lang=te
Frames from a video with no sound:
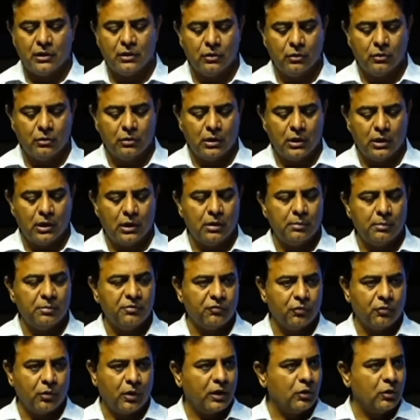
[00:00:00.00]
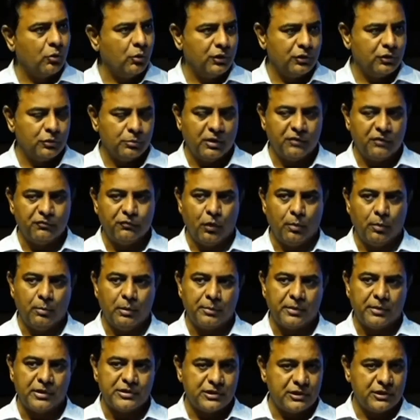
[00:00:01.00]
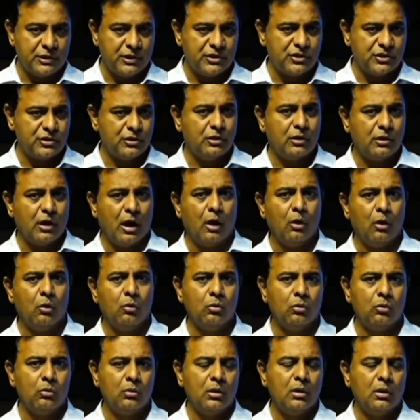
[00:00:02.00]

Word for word: you know, uh, before I go into my formal presentation and how